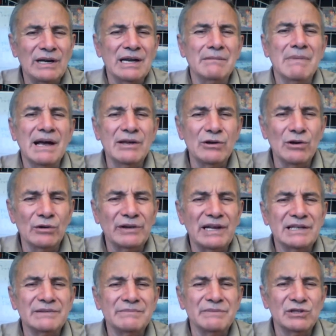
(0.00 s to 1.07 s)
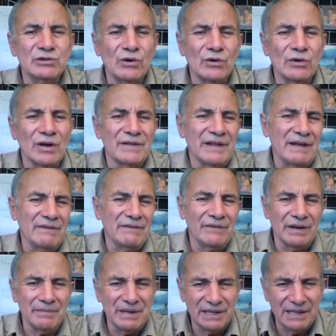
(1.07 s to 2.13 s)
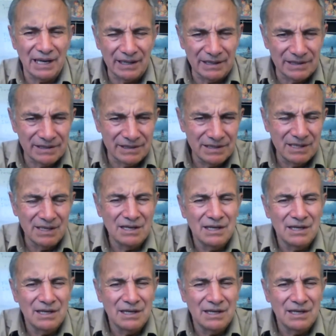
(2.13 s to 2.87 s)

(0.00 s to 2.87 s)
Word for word: en el mayor transmisor de enfermedades,